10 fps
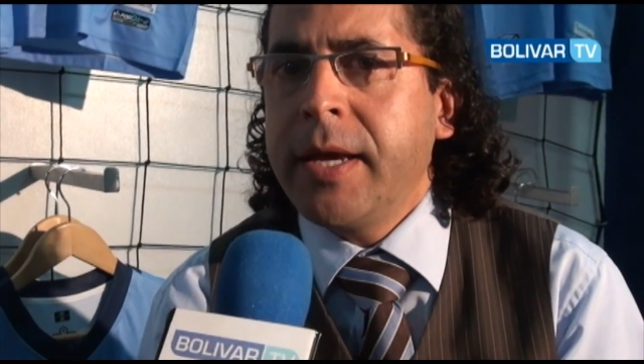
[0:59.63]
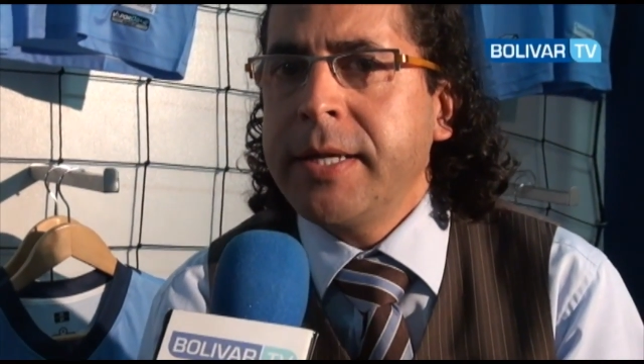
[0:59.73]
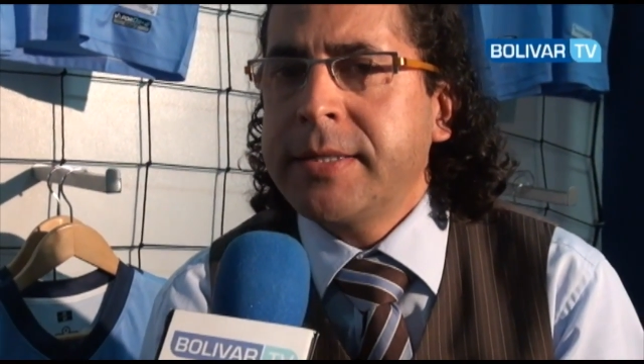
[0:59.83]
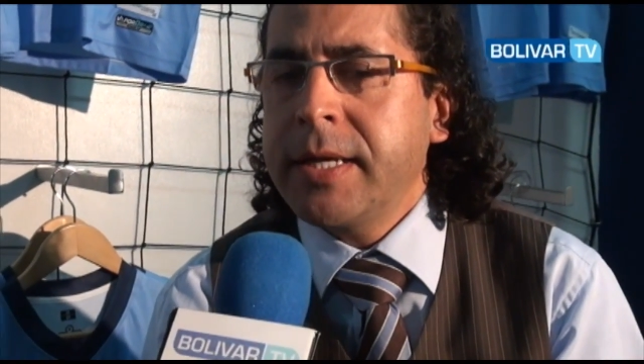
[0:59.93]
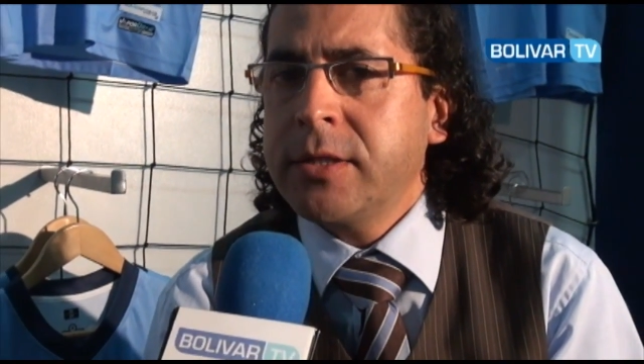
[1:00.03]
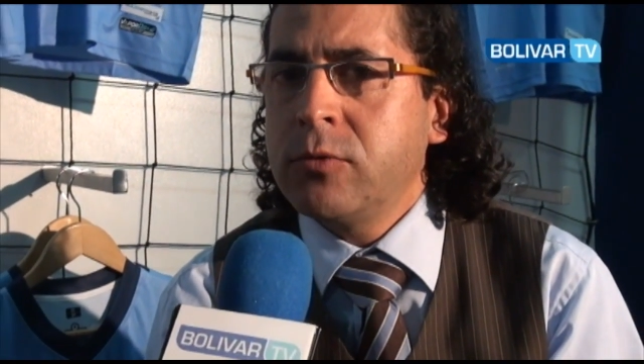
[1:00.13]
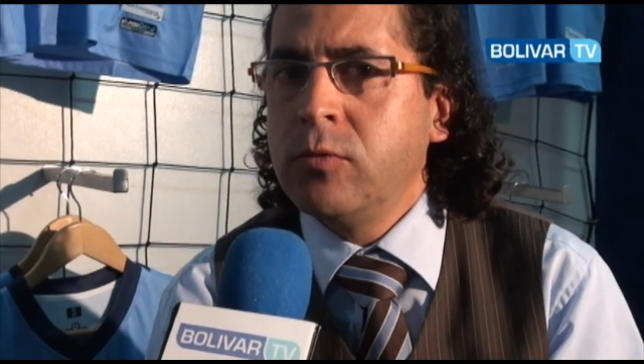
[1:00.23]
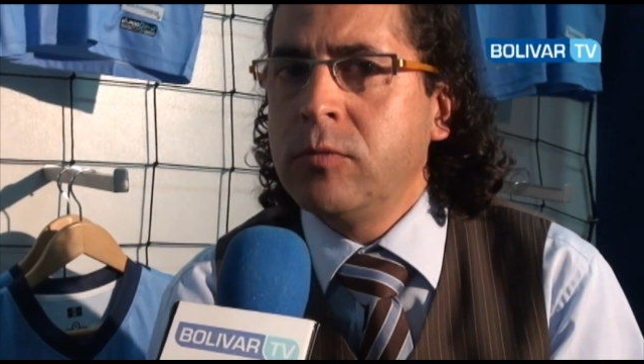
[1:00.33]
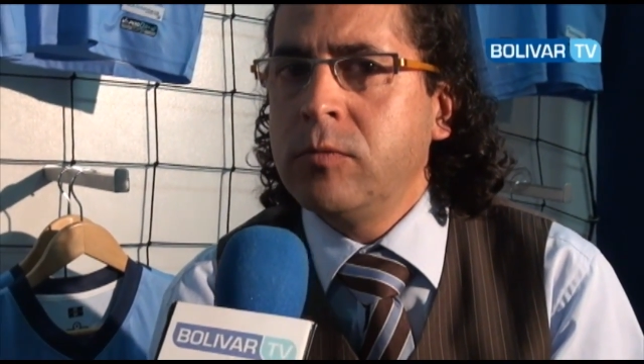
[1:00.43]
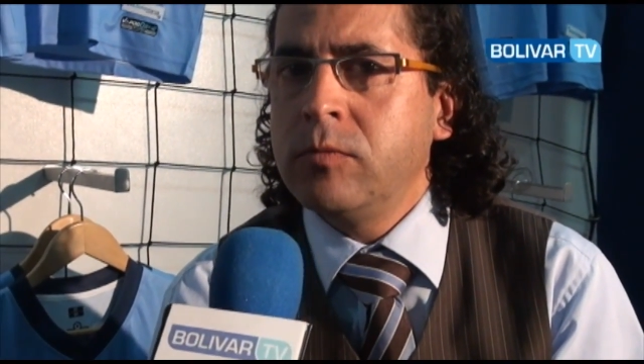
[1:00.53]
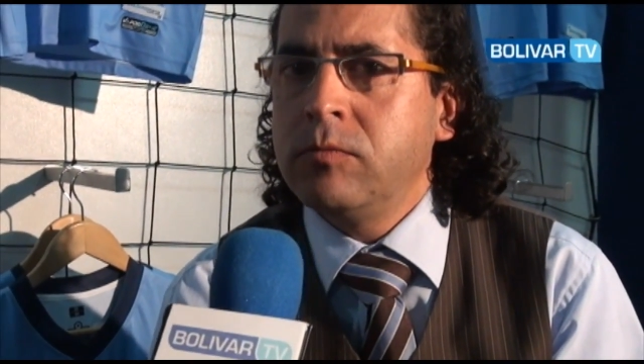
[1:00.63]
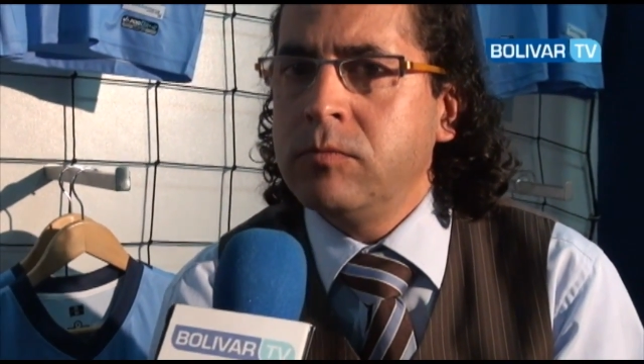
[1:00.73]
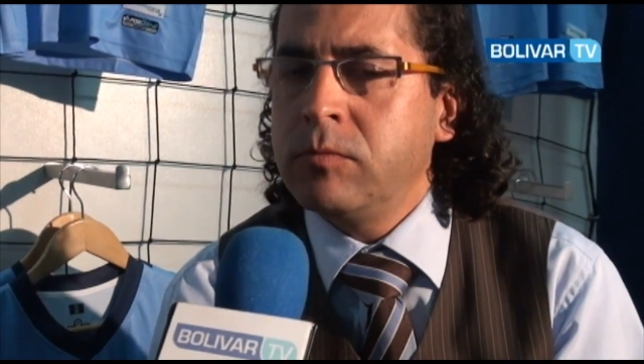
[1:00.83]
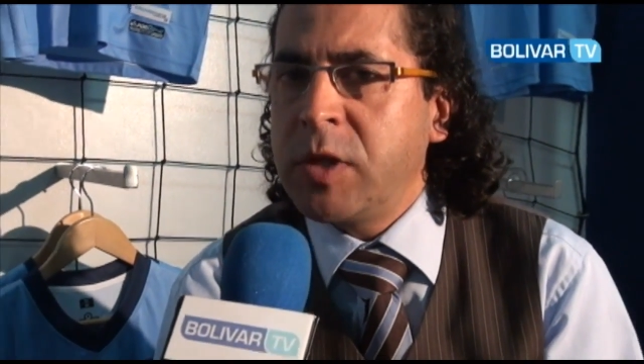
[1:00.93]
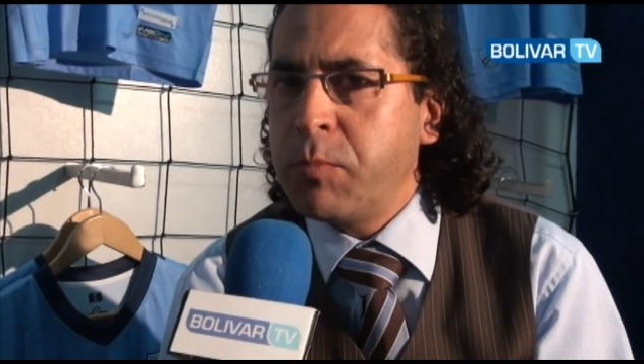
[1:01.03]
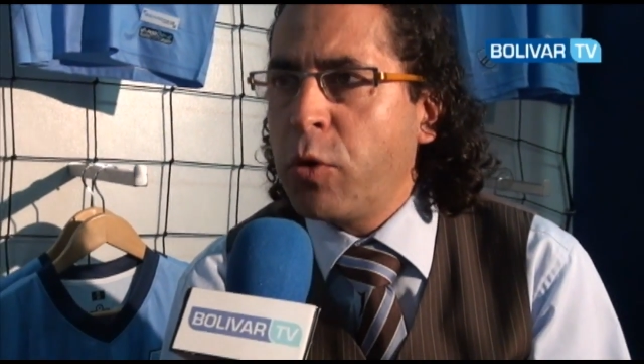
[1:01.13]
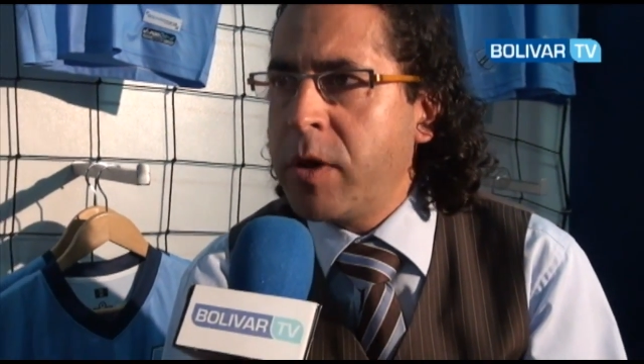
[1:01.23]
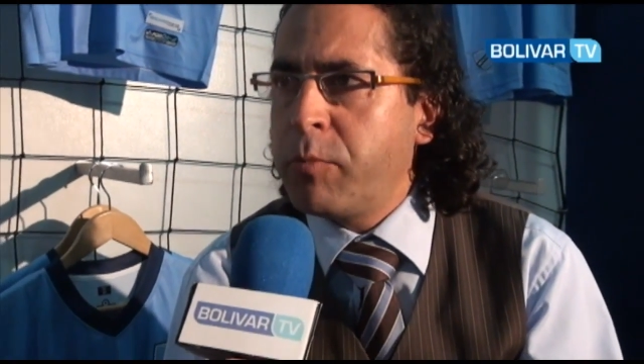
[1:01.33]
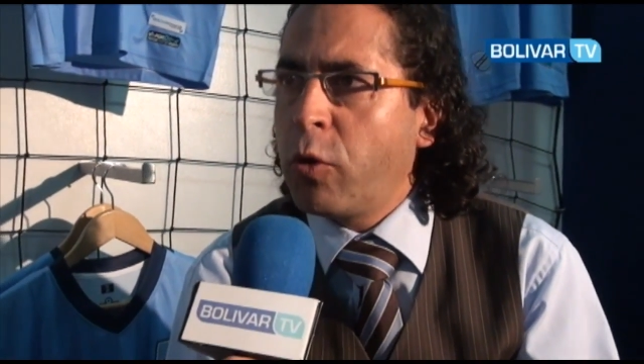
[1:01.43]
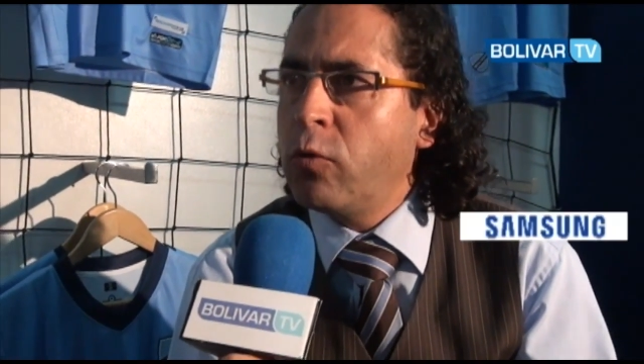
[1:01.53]
este es un tipo
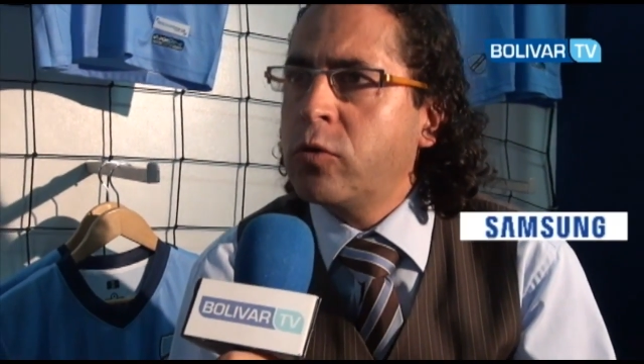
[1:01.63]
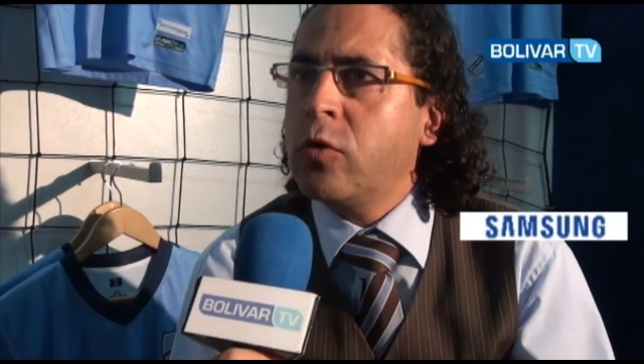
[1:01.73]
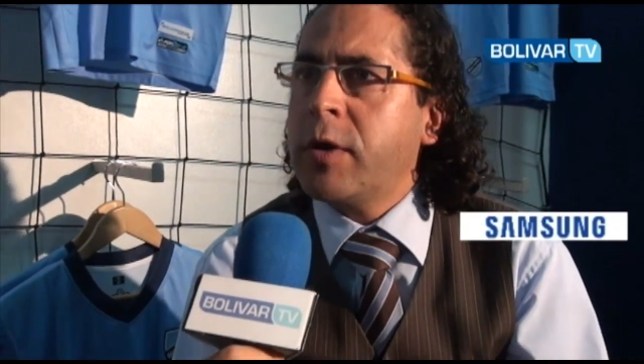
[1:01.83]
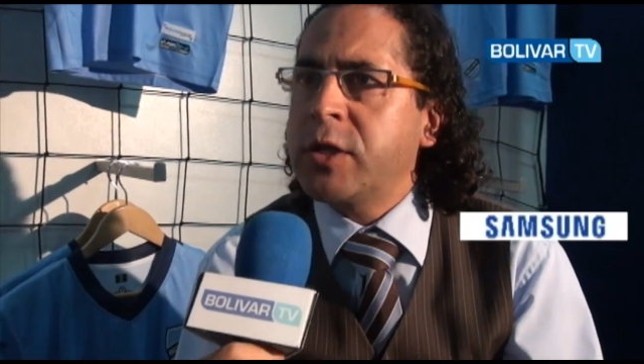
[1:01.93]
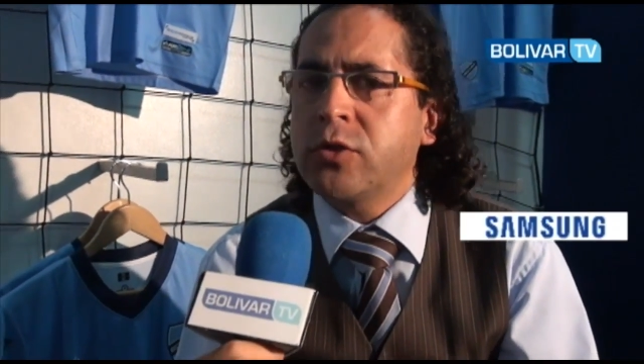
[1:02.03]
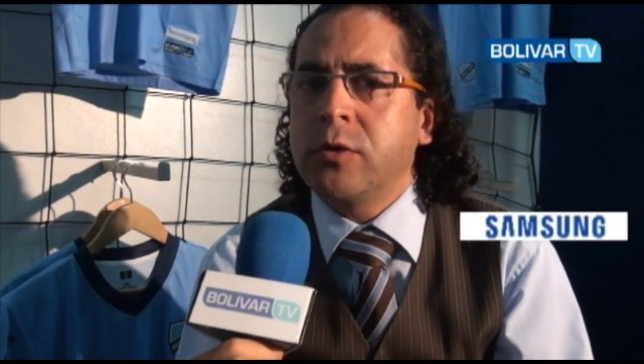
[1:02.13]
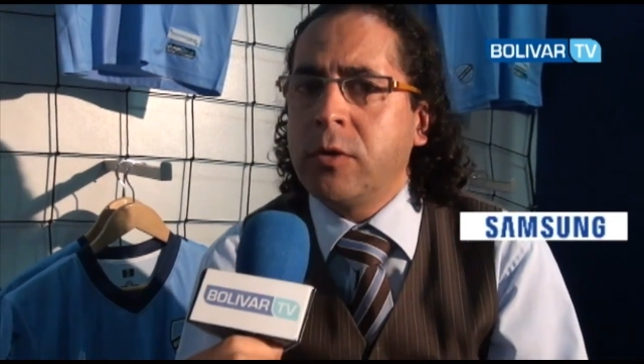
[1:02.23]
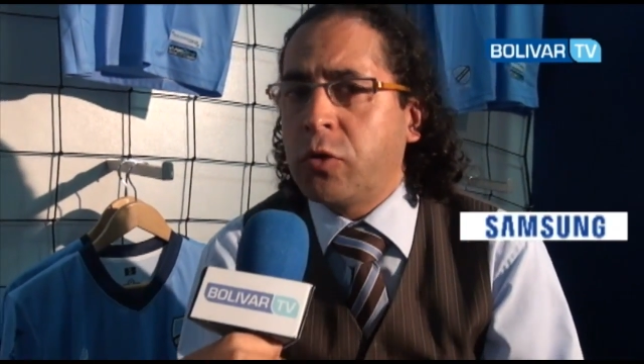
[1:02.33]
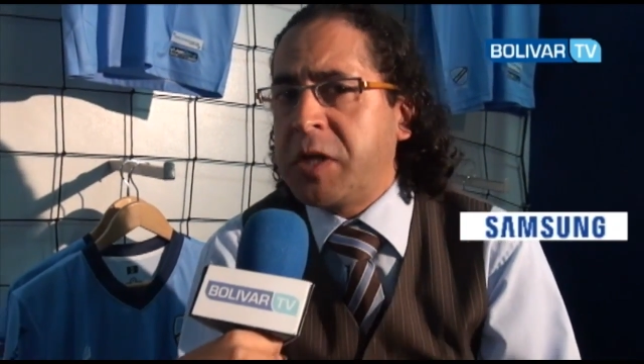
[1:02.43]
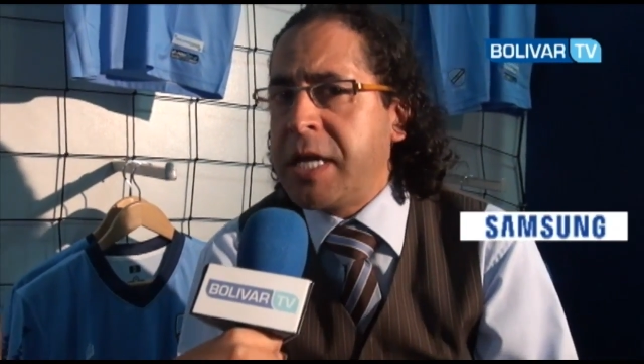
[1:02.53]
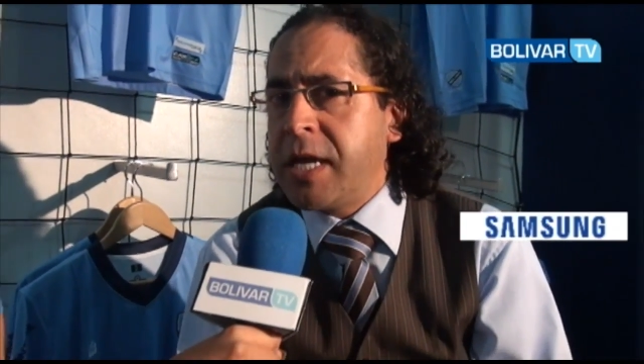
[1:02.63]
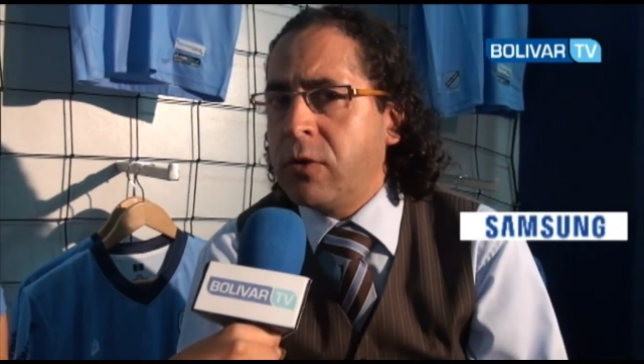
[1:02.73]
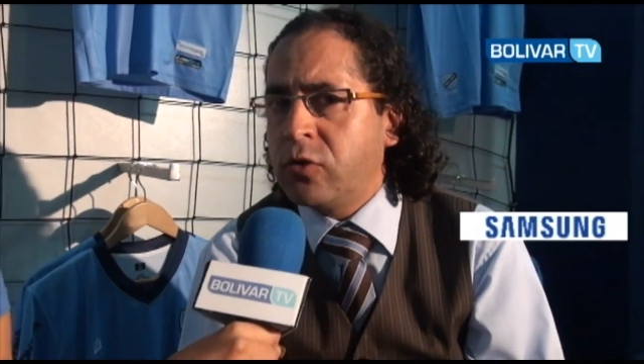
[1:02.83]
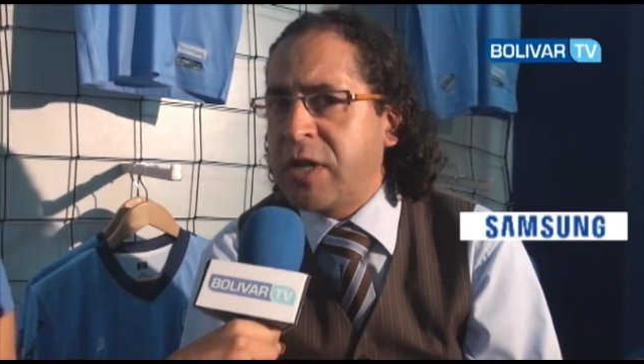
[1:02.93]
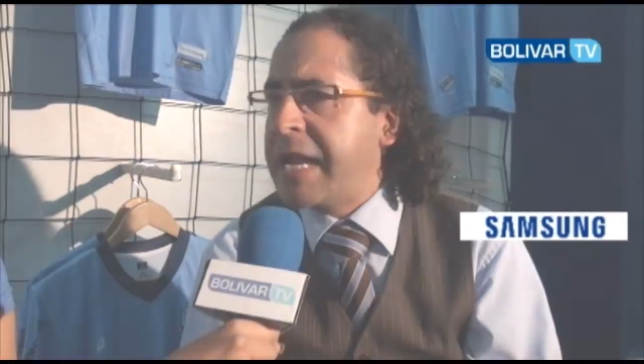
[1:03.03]
de producto que lo tienen los